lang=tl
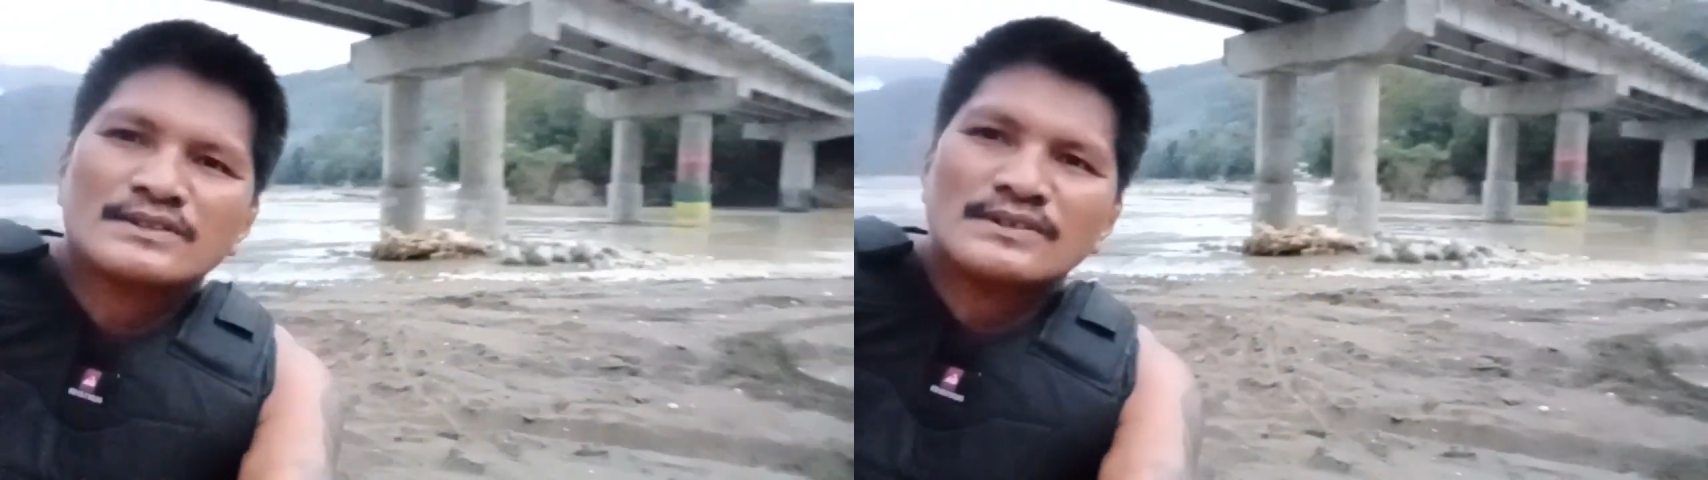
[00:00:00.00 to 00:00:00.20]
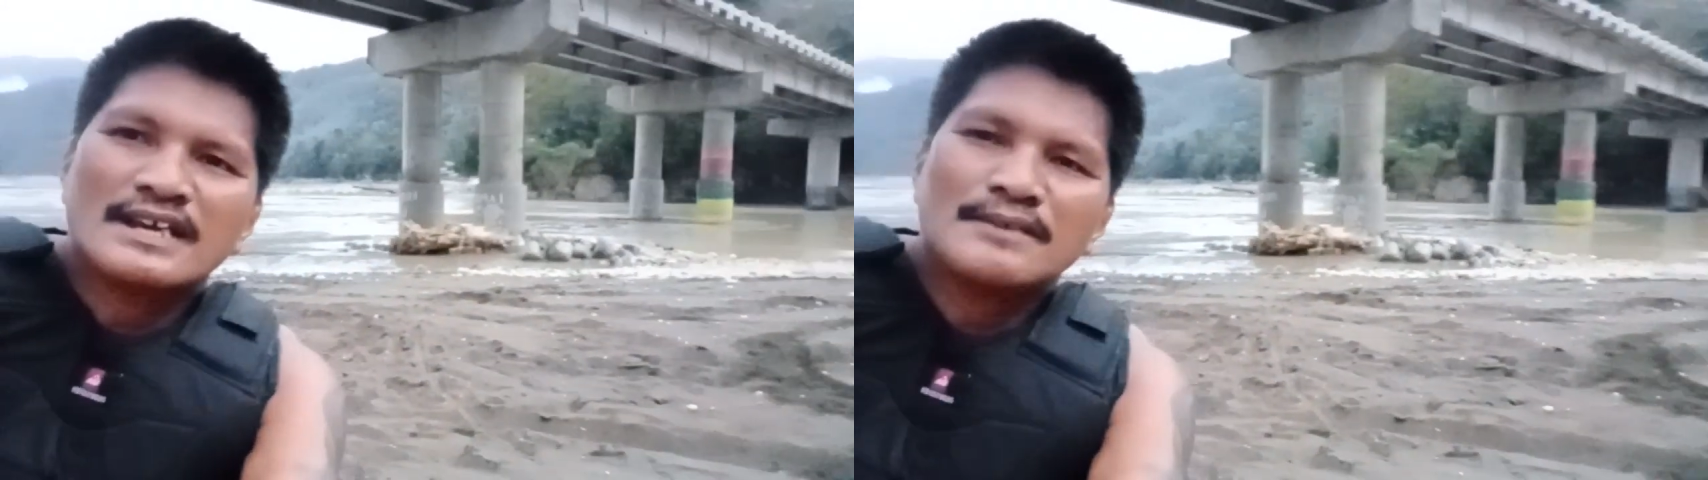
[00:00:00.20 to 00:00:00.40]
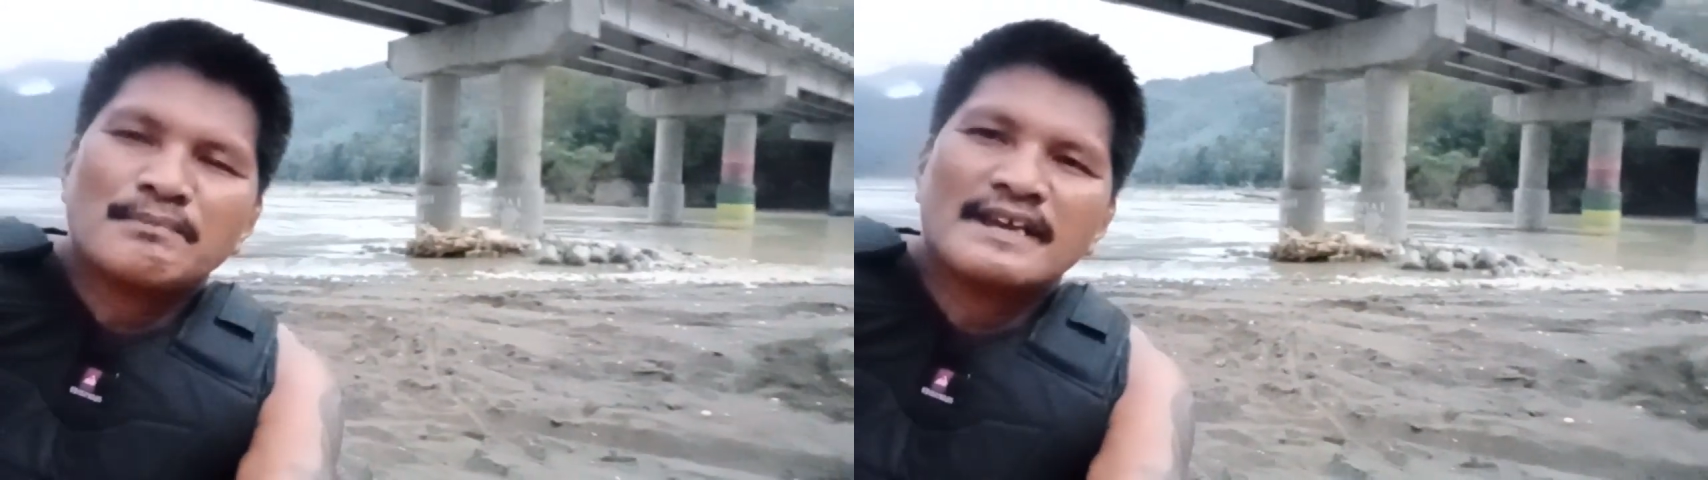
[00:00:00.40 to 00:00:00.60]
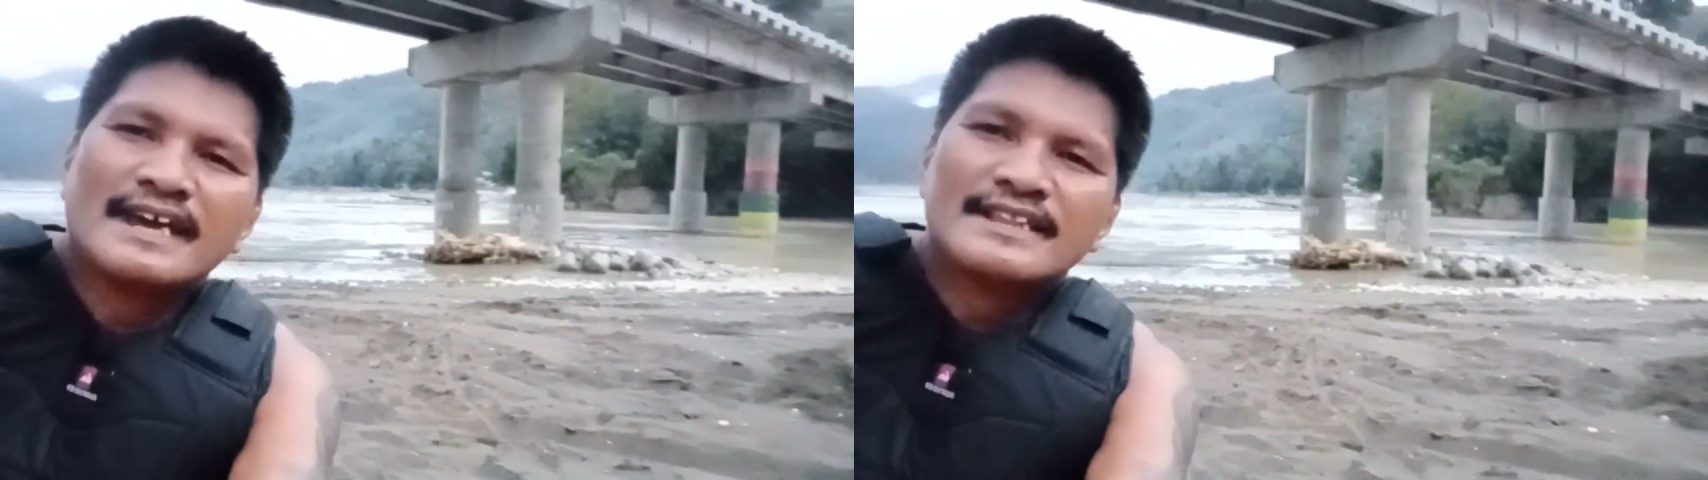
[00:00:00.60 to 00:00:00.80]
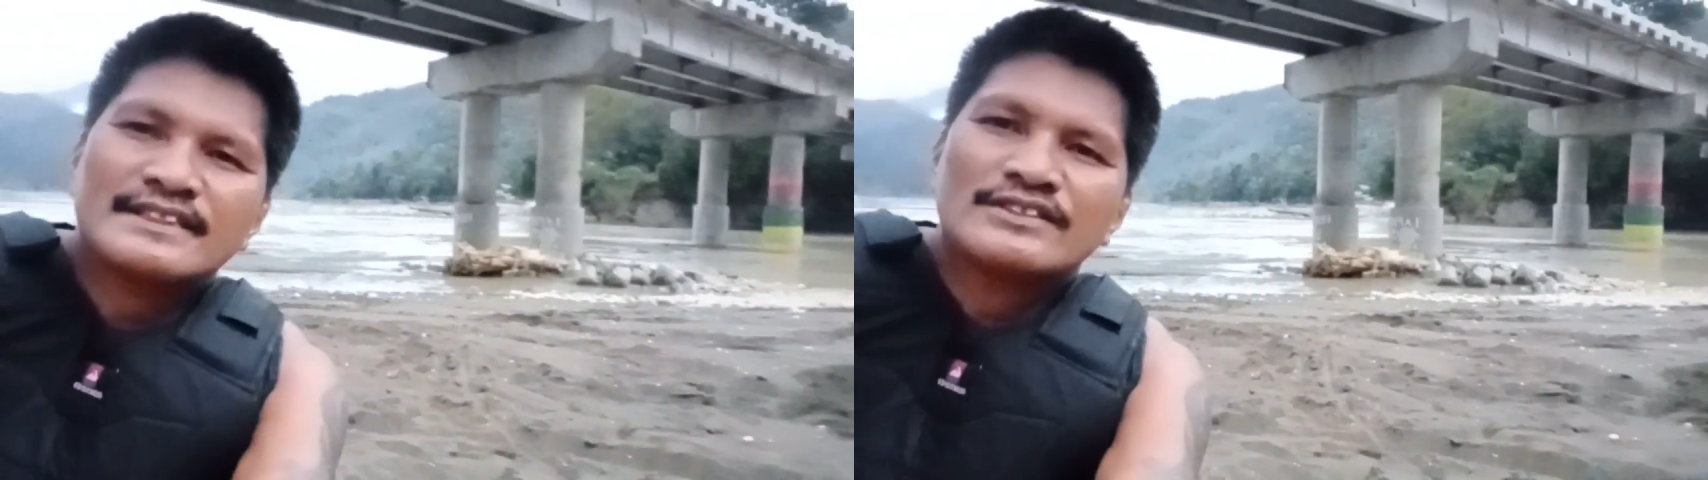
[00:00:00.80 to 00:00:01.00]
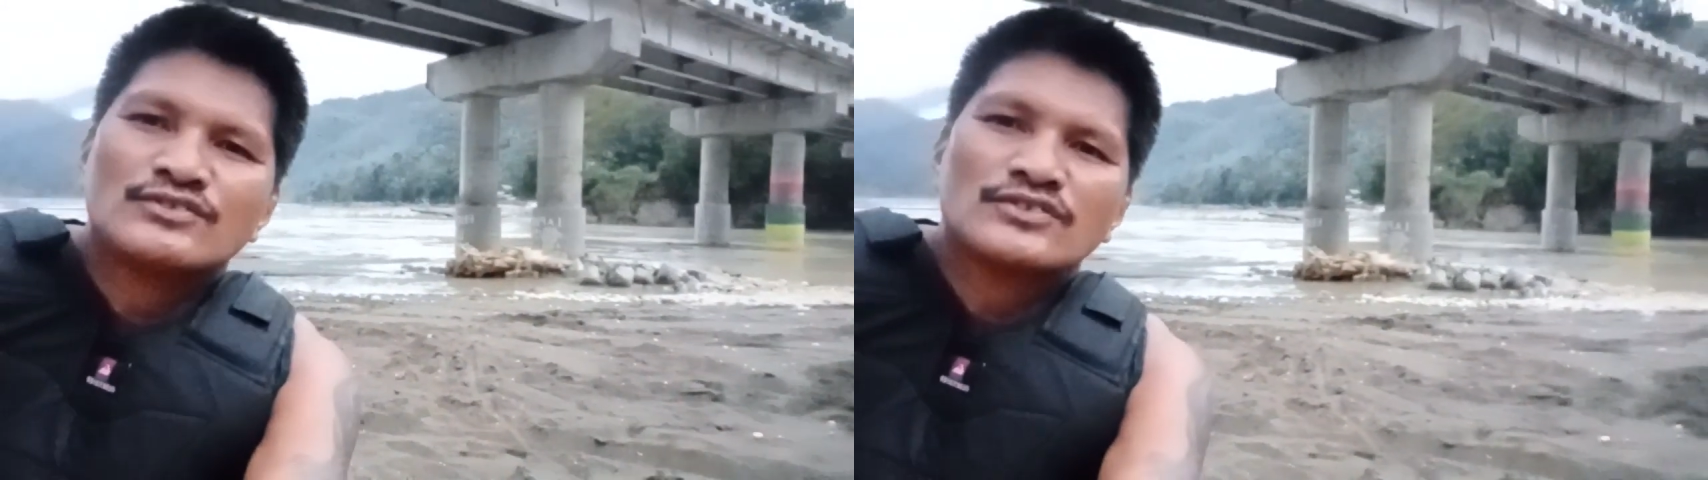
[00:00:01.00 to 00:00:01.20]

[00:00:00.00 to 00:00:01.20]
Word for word: Tulay pa 'yan.